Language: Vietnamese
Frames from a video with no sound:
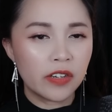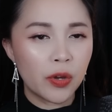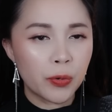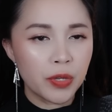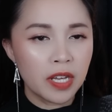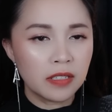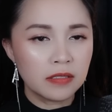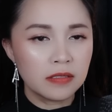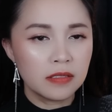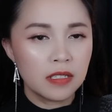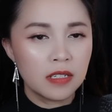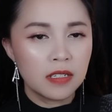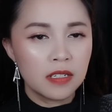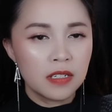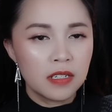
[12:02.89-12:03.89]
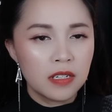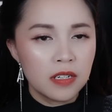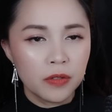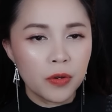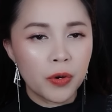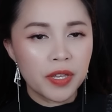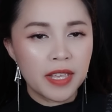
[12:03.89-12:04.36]
lâu nhất.
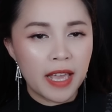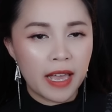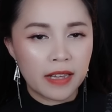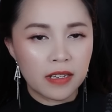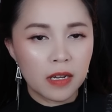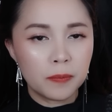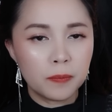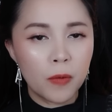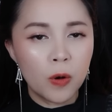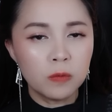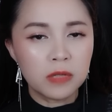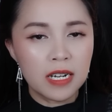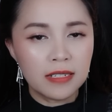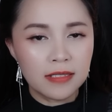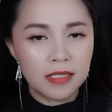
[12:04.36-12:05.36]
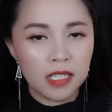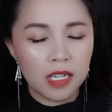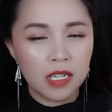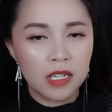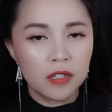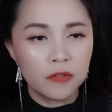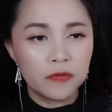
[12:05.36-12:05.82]
Ngôi nhà cấp 4 đơn
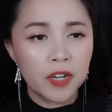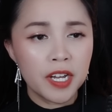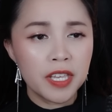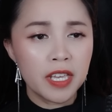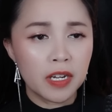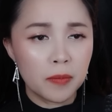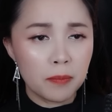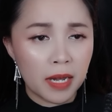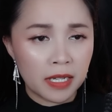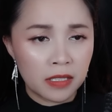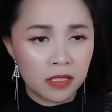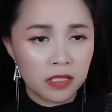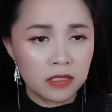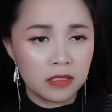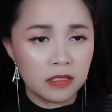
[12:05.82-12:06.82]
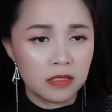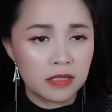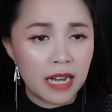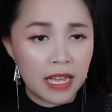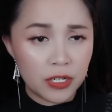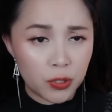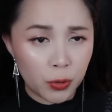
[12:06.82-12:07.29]
sơ với những mảnh tường
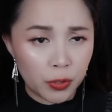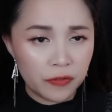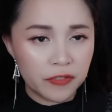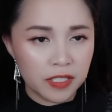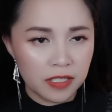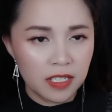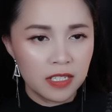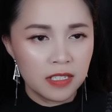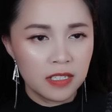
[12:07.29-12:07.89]
đã rụi vữa.